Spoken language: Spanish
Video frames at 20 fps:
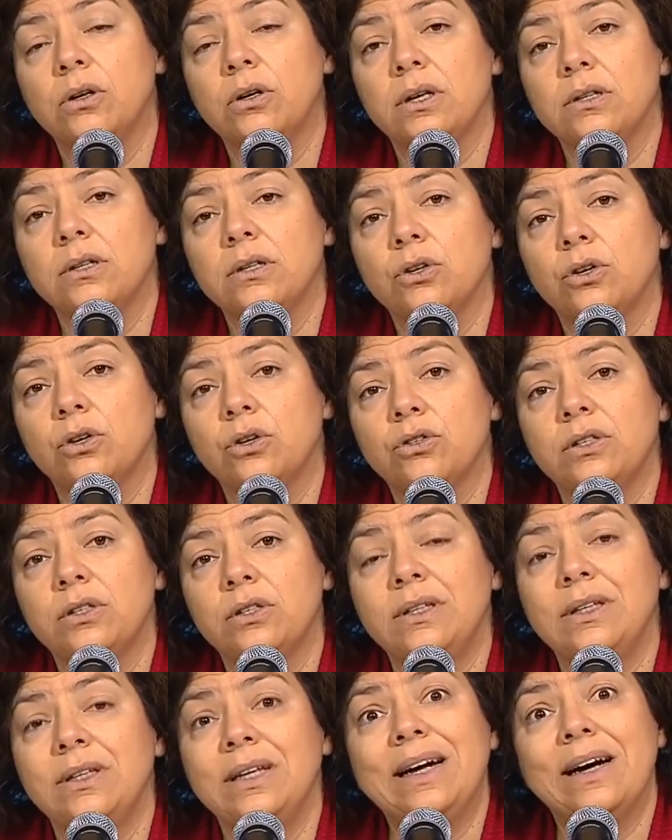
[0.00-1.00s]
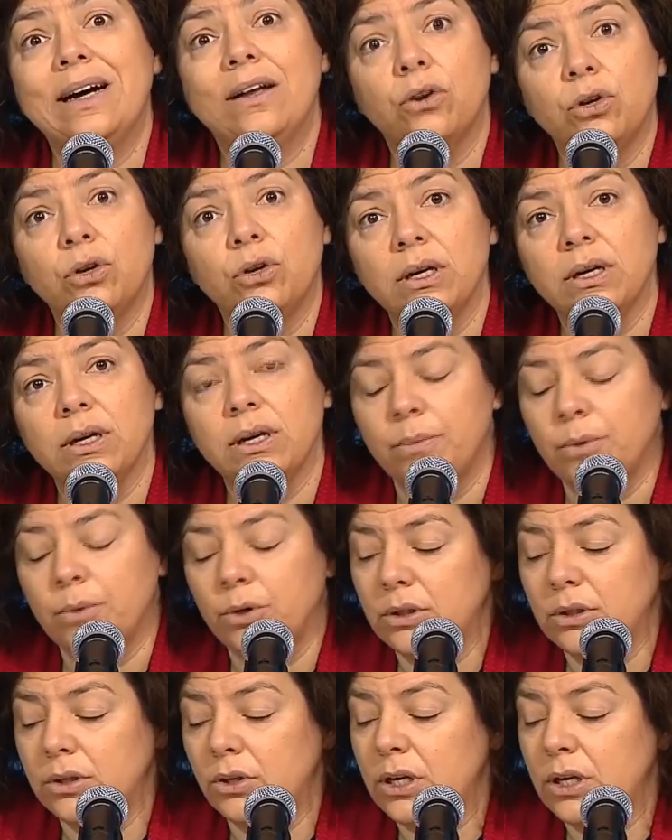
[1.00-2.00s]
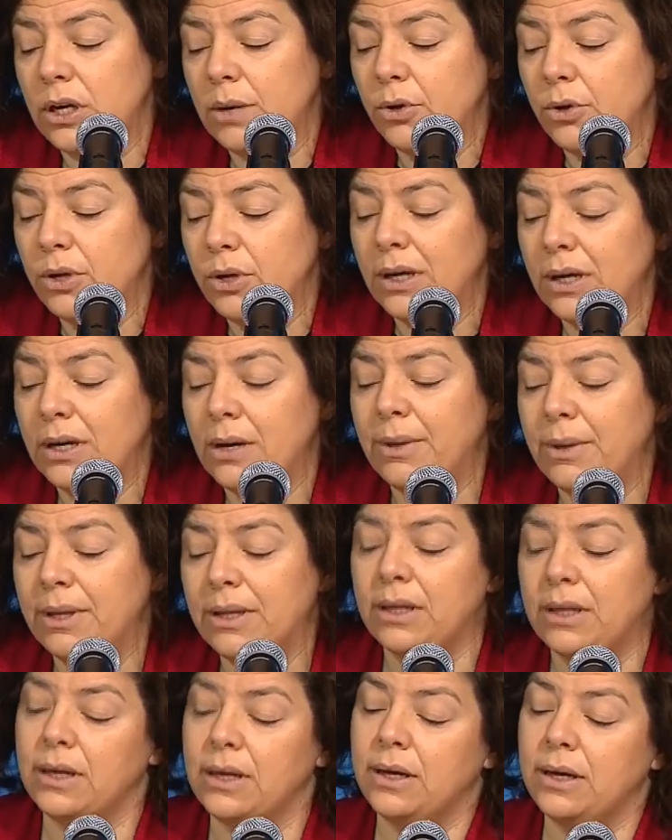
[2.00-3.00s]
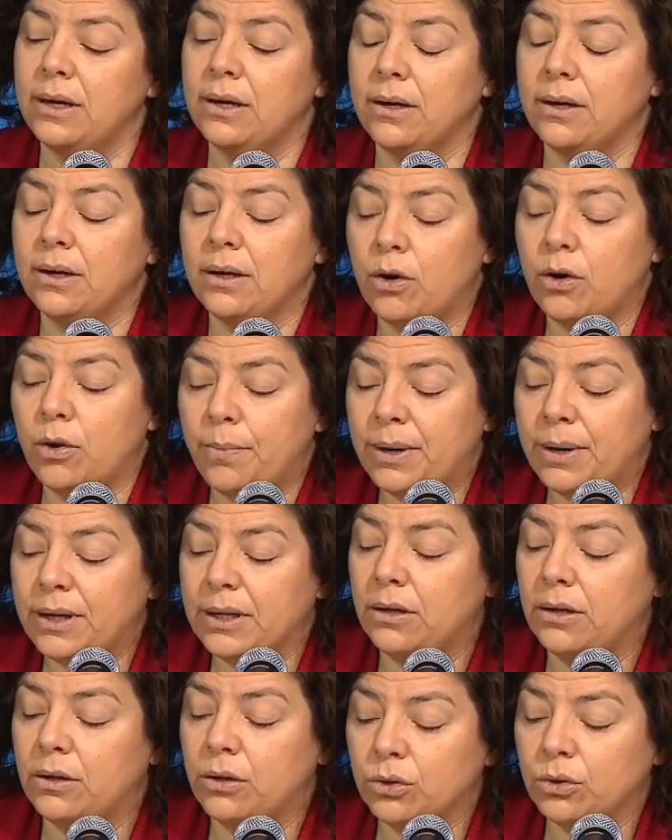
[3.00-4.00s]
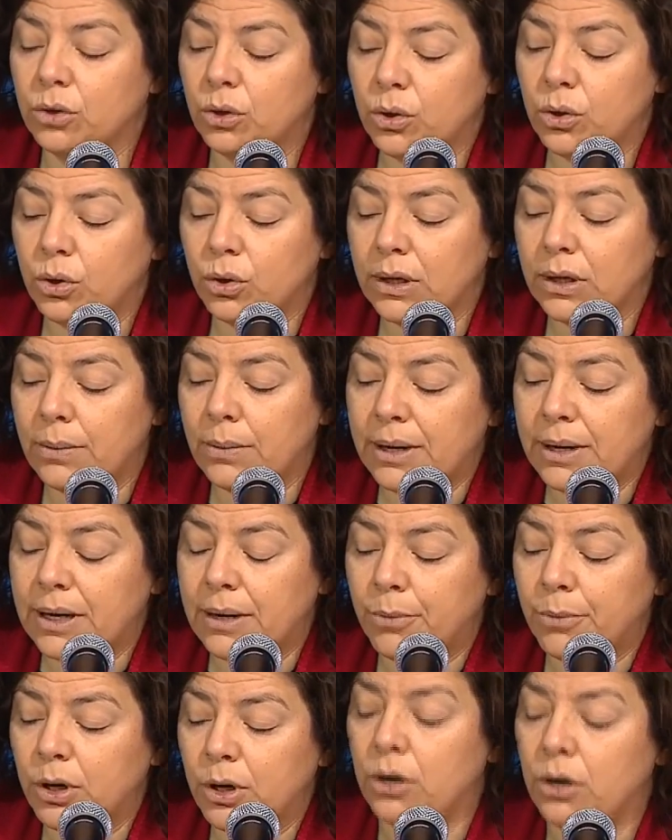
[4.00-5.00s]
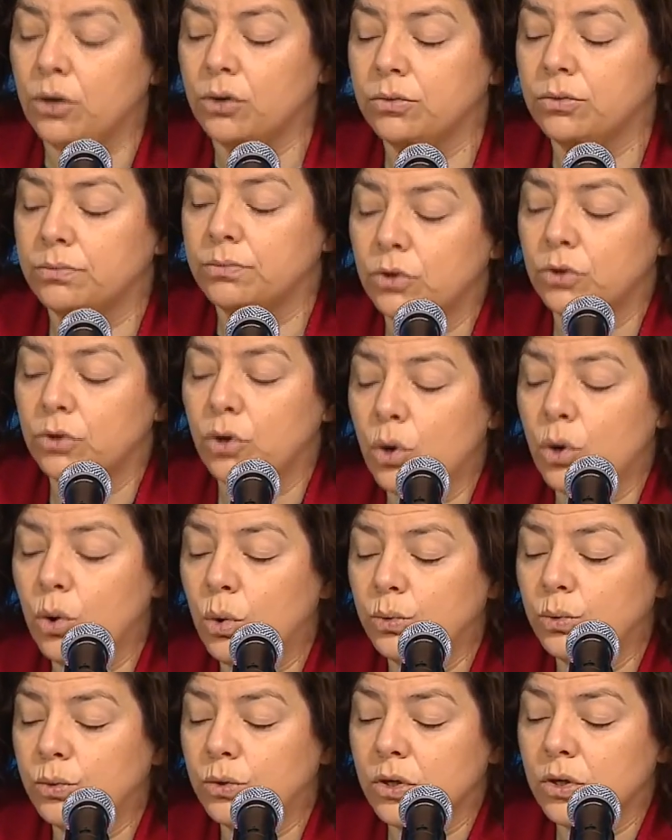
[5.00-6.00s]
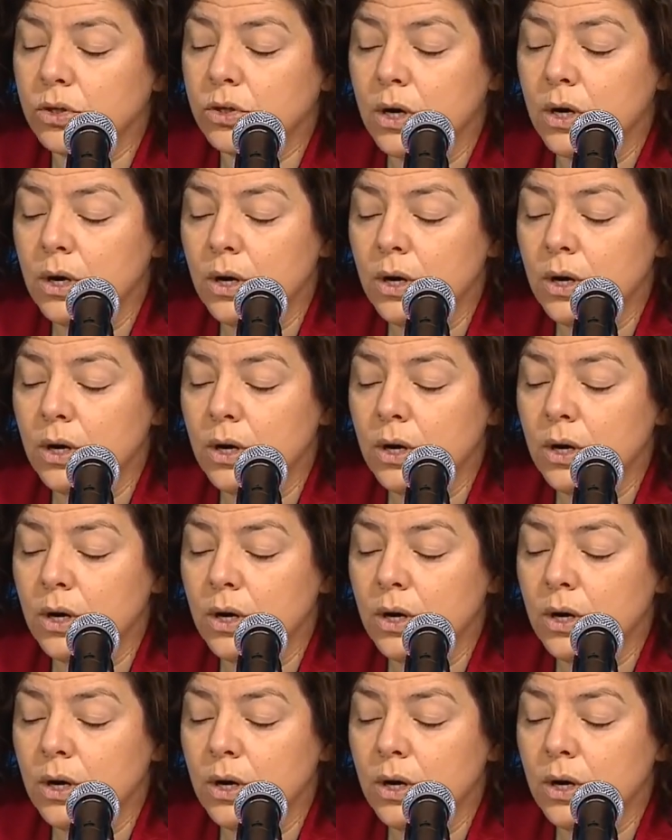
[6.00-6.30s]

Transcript: esos indicadores que monitoreamos diariamente, que comparte el doctor Costa para ponerlos todos juntos,